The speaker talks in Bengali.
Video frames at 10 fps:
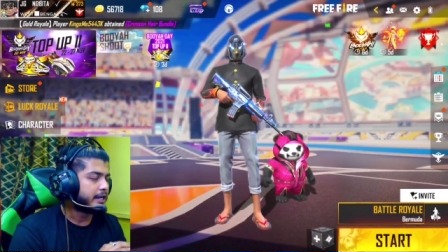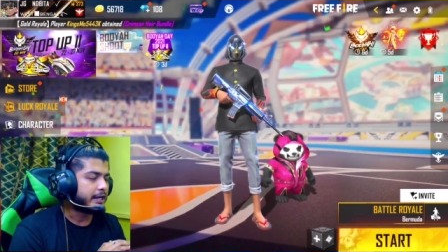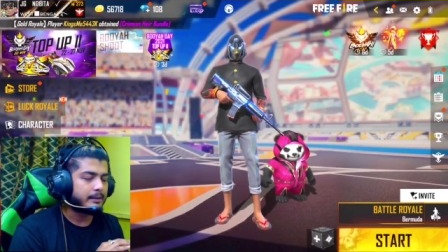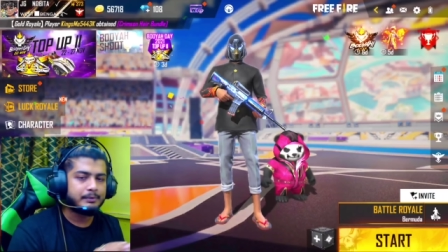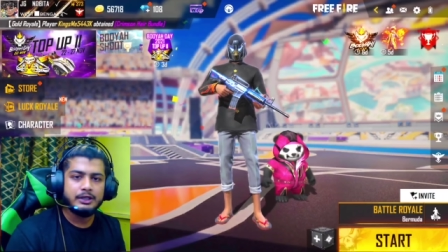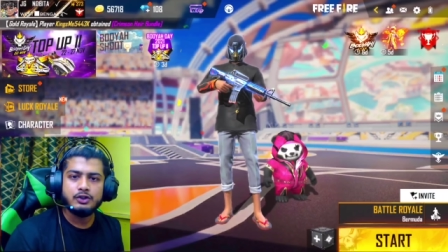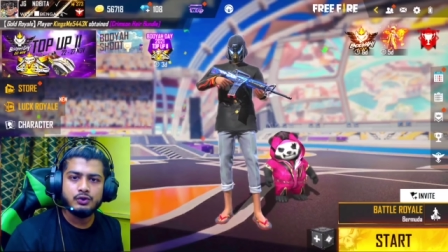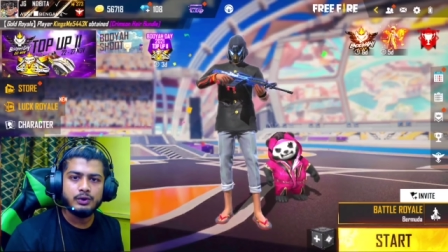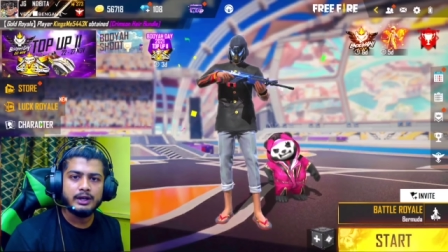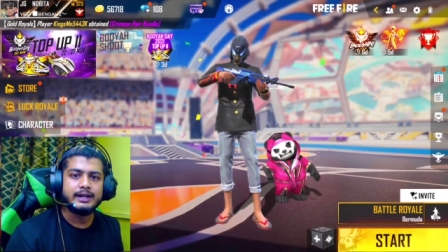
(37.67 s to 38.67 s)
এরম
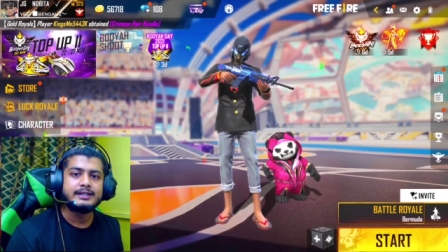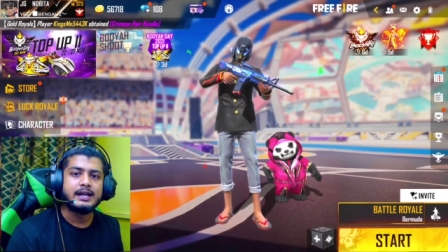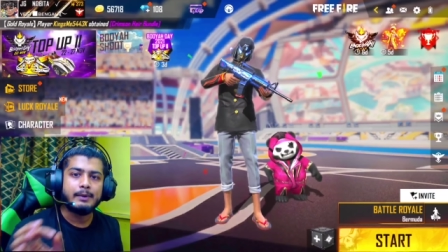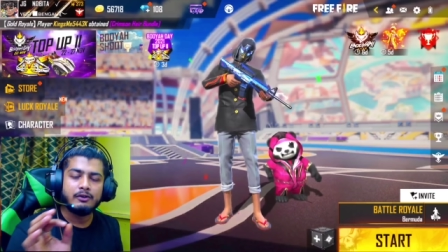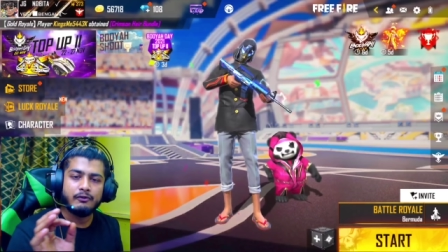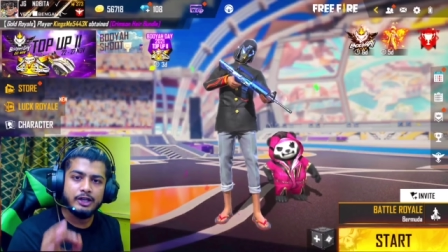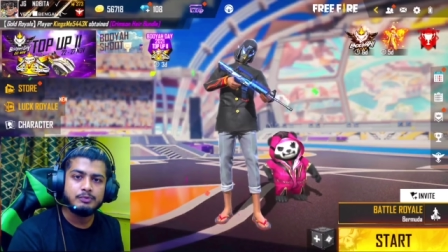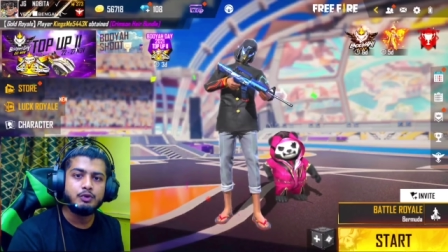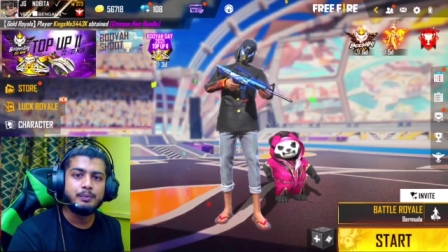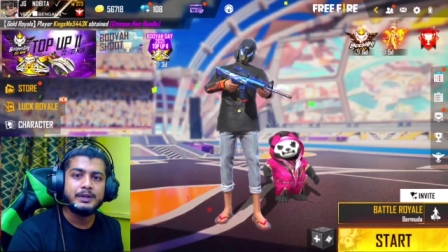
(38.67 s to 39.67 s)
কিচ্ছু না গাইজ আমার
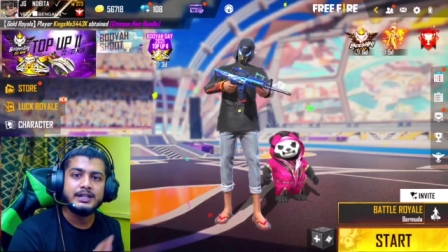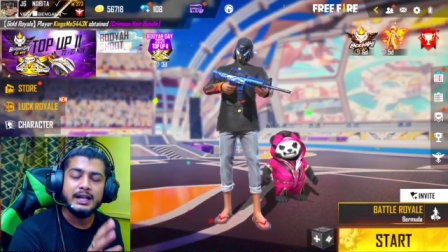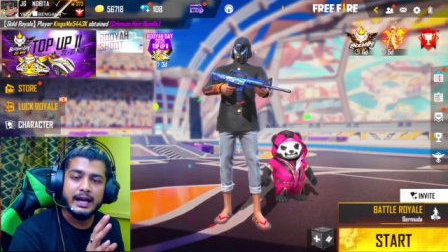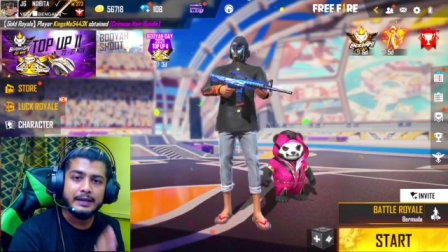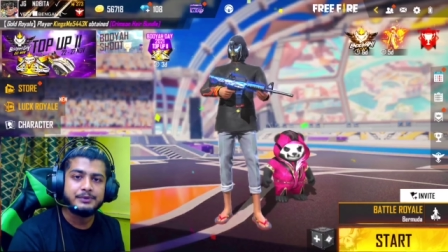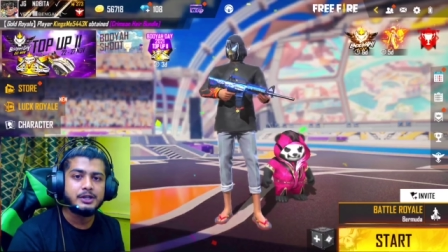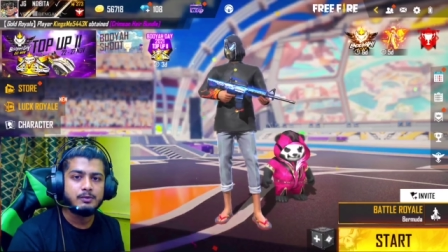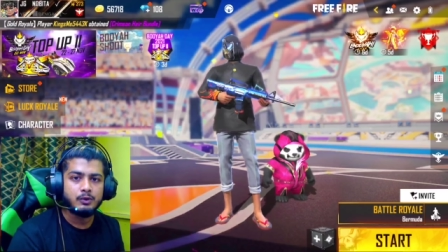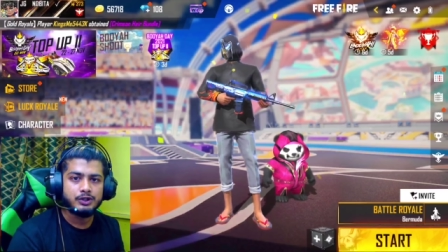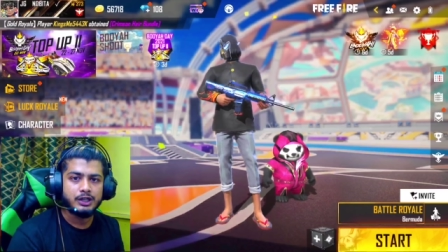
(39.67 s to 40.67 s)
ফেসবুক পেজে লাইভ
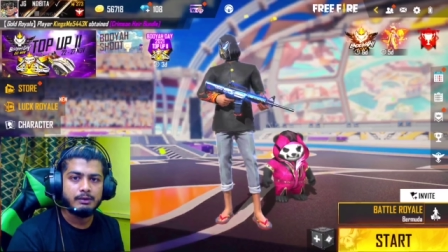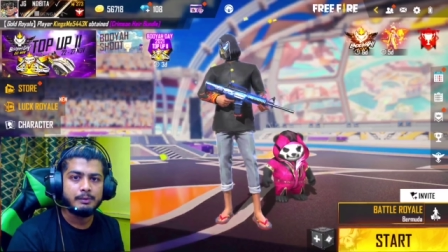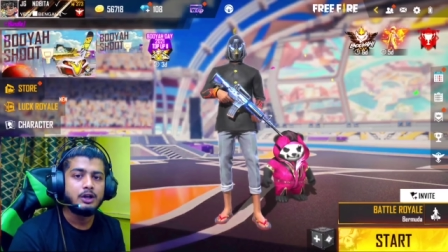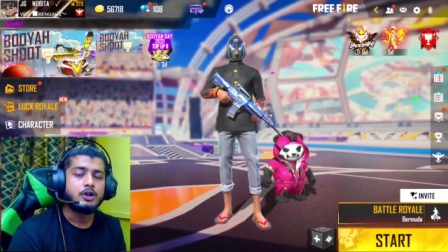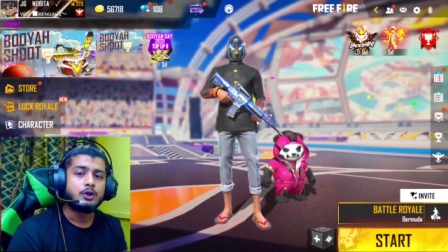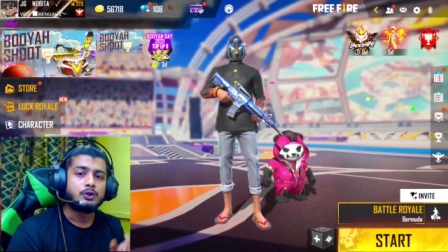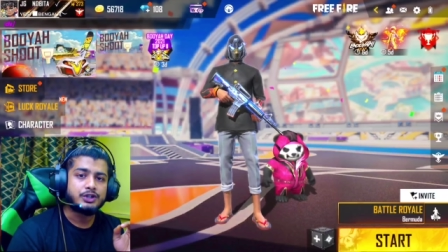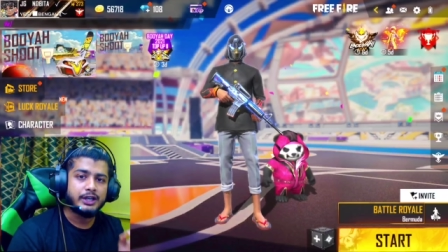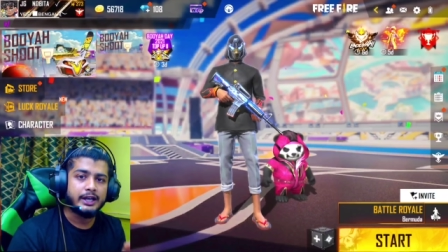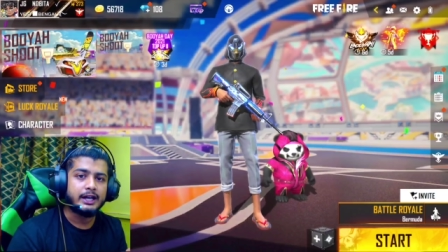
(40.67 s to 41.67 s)
স্ট্রিম করছিলাম আমি তো
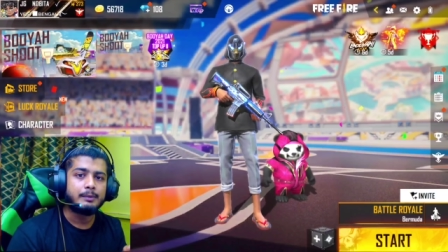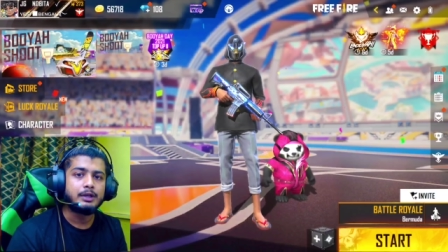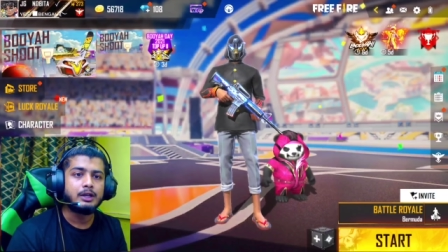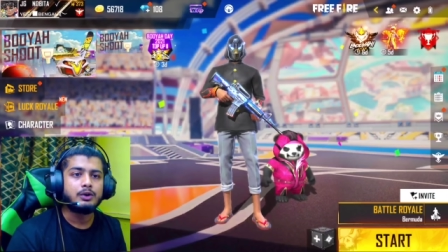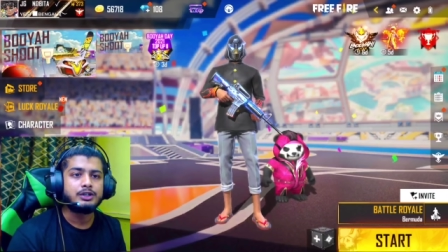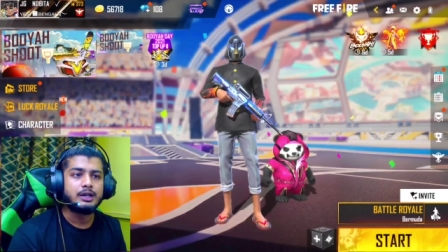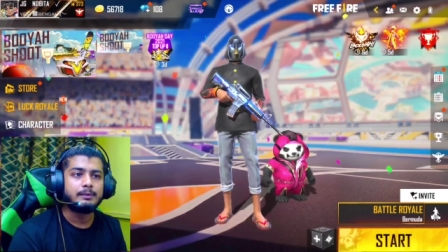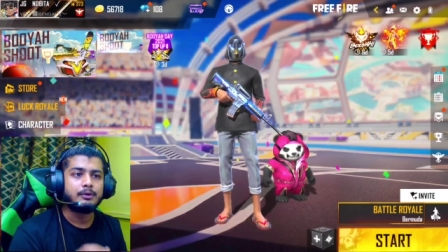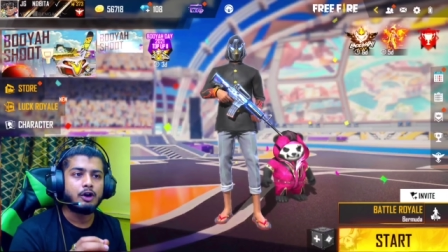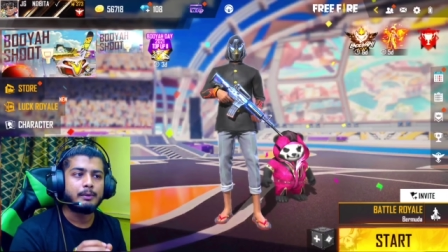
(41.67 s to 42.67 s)
সেখানে আমি কি
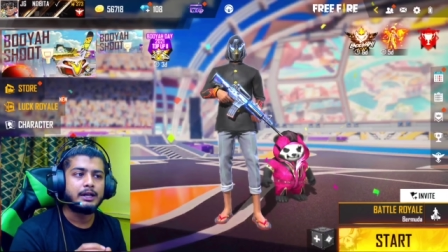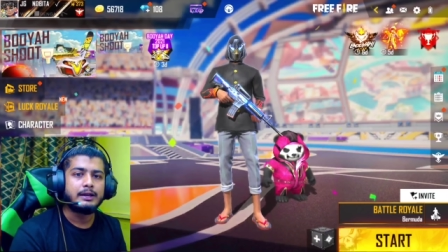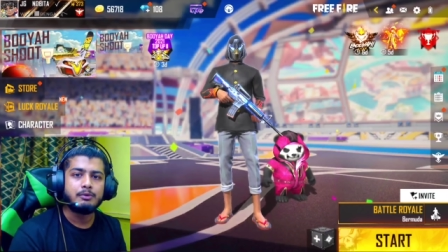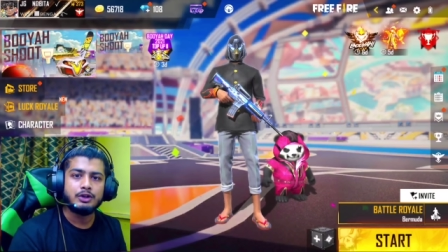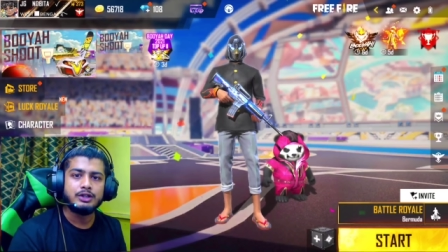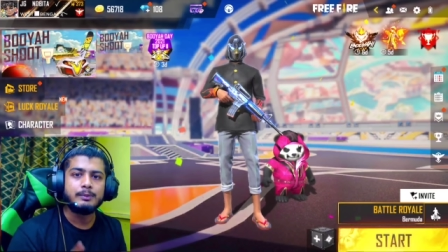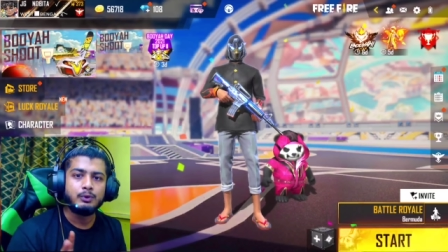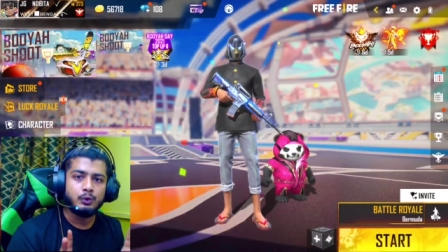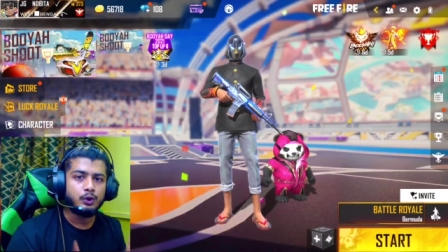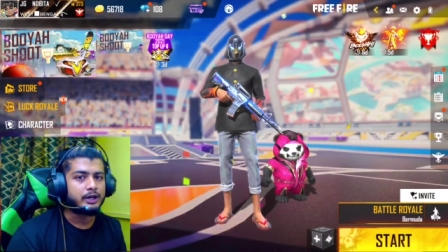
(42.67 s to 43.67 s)
করেছিলাম নর্মালি আমি বলেছিলাম
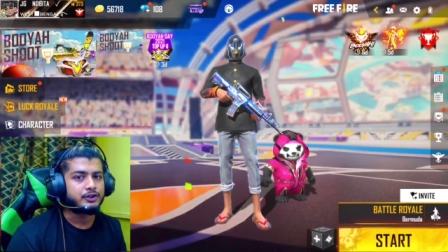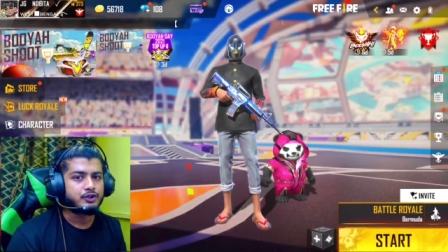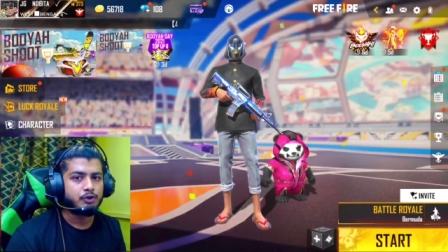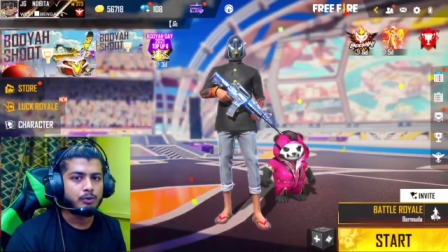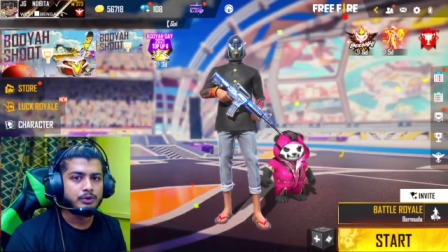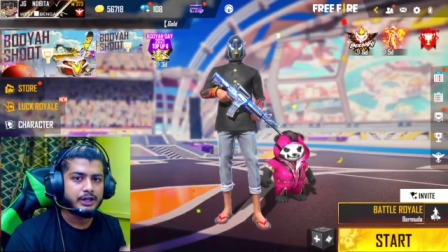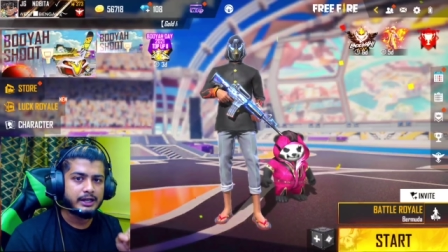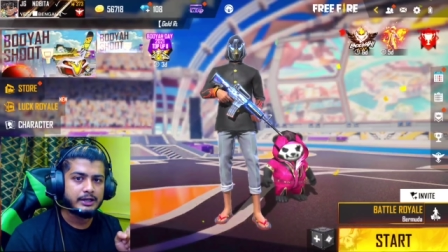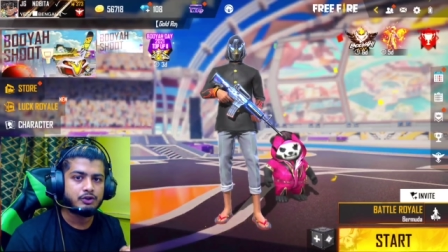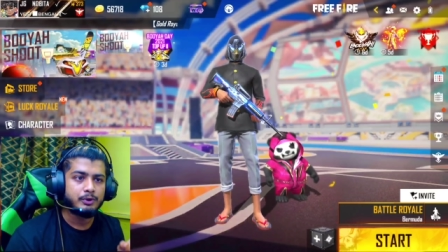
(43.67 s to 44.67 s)
দুটো কাস্টম করব
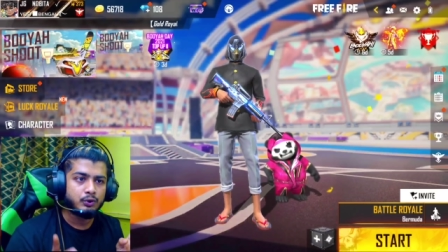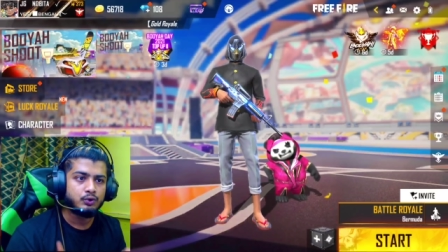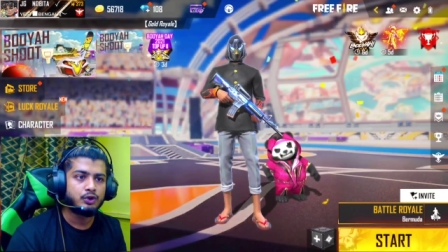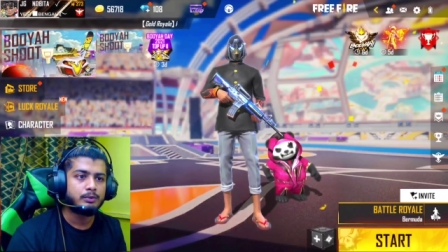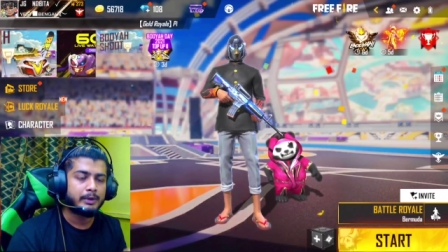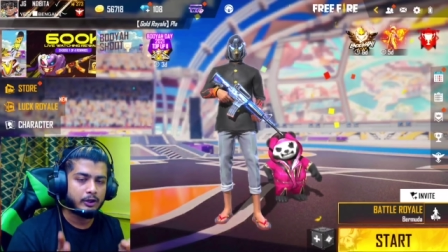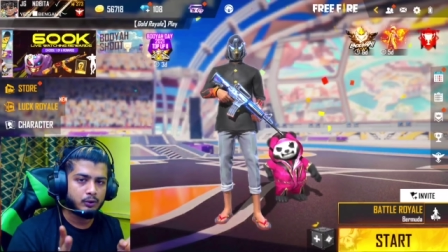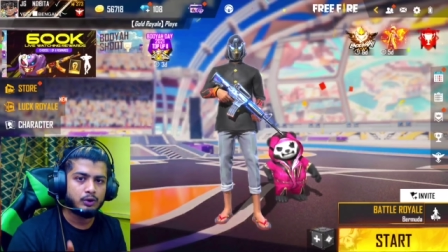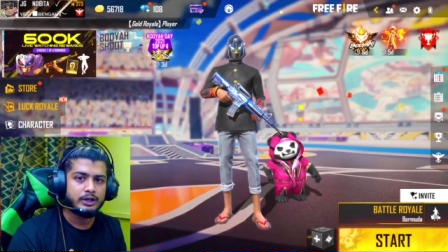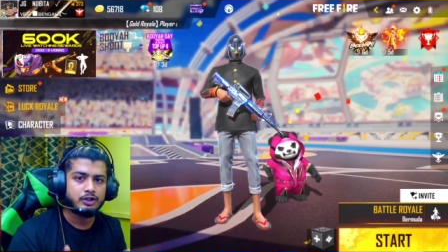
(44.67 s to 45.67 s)
সেই কাস্টমের দুজন মানে
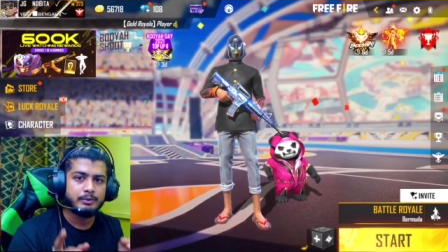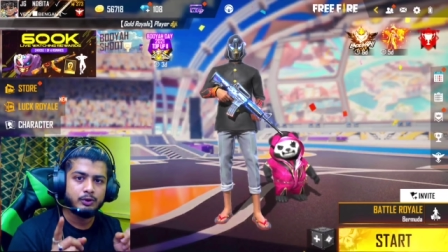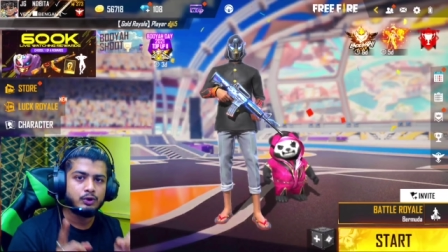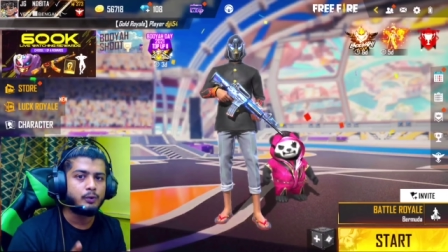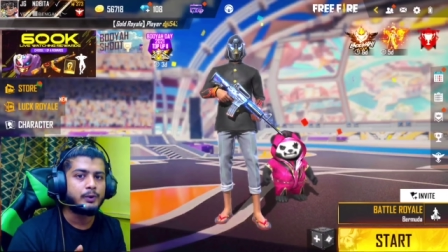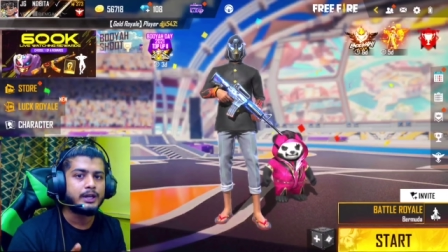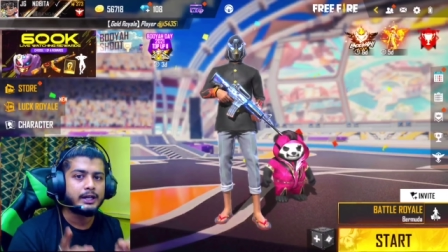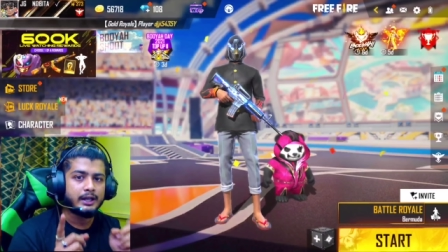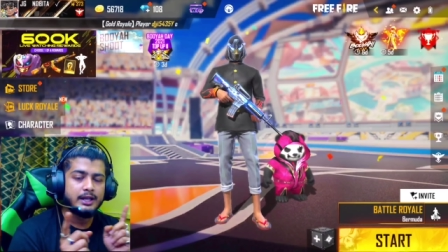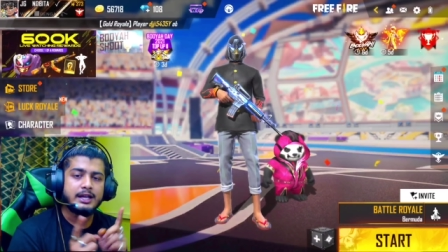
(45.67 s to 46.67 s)
দুটো কাস্টমের দুটো
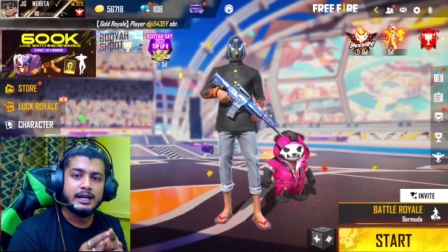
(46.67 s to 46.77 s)
উইনারকে